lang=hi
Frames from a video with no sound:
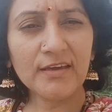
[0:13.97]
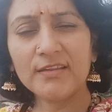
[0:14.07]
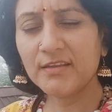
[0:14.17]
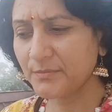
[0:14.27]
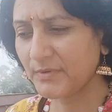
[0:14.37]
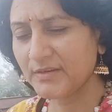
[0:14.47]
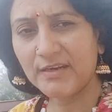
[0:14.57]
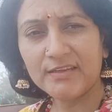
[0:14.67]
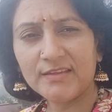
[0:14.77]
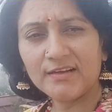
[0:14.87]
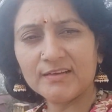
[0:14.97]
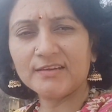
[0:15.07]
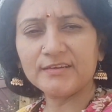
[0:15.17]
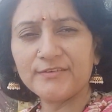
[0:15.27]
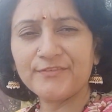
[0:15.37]
ही दिन में नैनीताल के
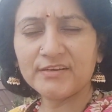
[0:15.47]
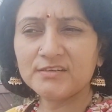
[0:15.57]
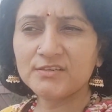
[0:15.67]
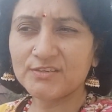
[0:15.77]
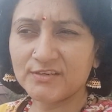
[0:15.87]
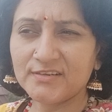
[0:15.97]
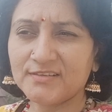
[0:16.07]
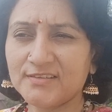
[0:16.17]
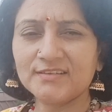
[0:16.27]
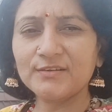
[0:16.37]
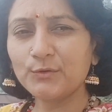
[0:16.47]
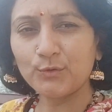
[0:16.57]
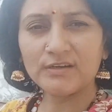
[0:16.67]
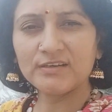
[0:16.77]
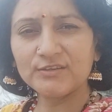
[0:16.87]
डिफरेंट शेड्स
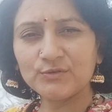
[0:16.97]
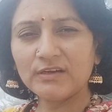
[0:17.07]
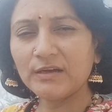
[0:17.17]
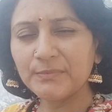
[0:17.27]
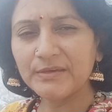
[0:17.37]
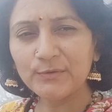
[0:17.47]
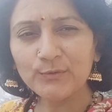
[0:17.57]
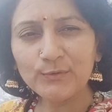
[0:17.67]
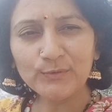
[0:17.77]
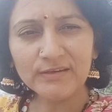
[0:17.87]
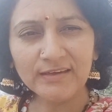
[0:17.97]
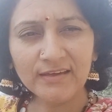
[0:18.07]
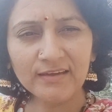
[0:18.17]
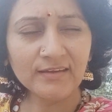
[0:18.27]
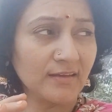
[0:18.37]
कोहरा आ चुका है अभी ये उड़ उड़ के
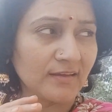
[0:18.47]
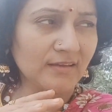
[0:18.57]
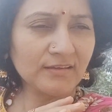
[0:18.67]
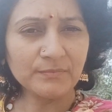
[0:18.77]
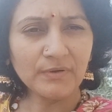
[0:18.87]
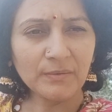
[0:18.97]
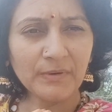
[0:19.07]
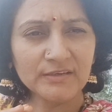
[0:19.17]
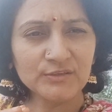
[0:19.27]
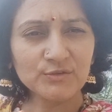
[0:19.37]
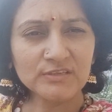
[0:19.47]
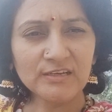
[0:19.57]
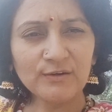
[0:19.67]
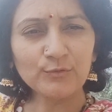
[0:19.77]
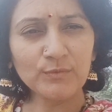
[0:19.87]
हमारे जो
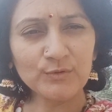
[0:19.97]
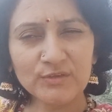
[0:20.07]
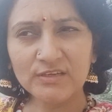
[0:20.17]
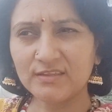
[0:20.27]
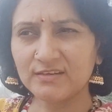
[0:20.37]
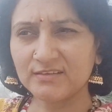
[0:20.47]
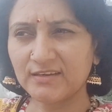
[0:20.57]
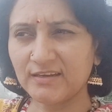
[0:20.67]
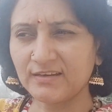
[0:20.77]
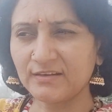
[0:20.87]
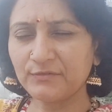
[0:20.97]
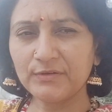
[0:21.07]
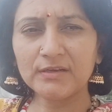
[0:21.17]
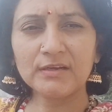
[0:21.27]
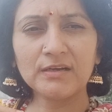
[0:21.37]
स्टाफ रूम है उसके अंदर जाएगा फिर
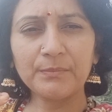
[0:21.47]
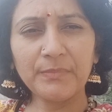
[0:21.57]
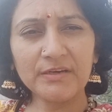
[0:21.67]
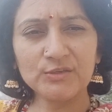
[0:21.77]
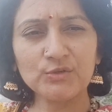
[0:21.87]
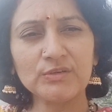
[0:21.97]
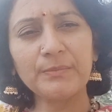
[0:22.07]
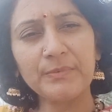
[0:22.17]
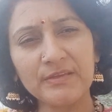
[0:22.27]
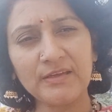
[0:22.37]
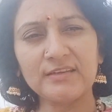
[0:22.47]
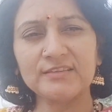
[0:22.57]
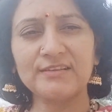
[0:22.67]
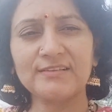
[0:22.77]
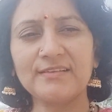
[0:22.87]
कब बारिश हो जाए पता ही नहीं चलता